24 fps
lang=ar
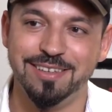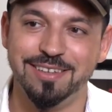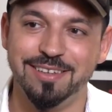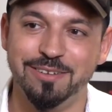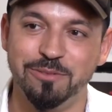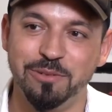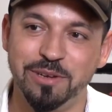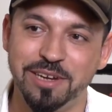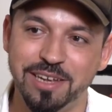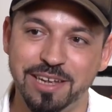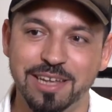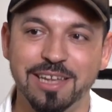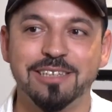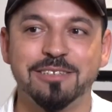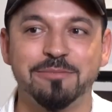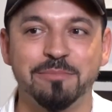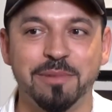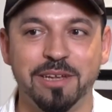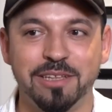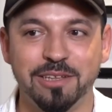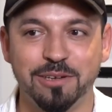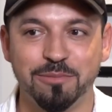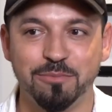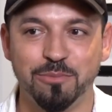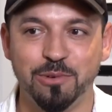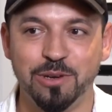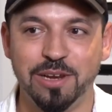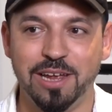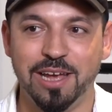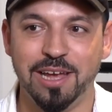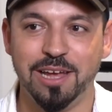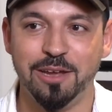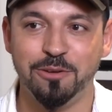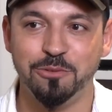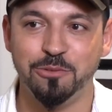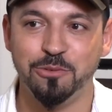وانا جالس مع داك مول
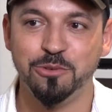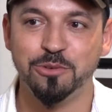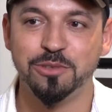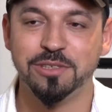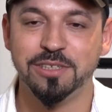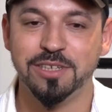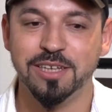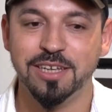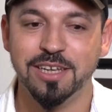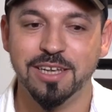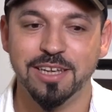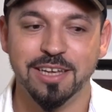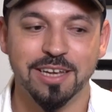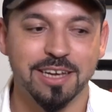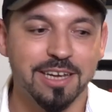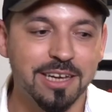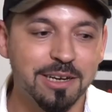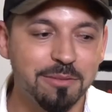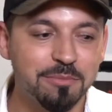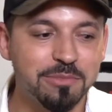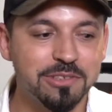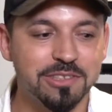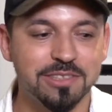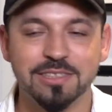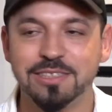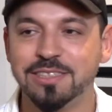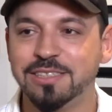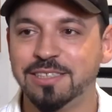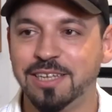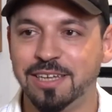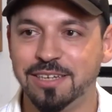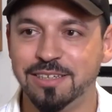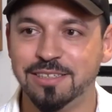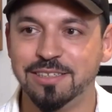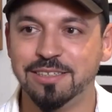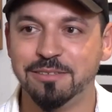الحانوت غير باش
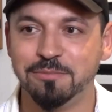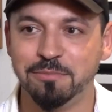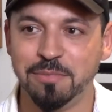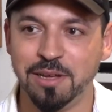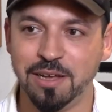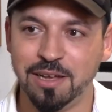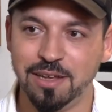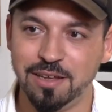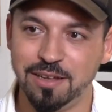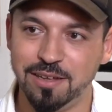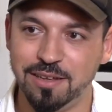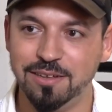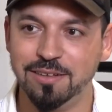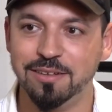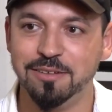نستانس مع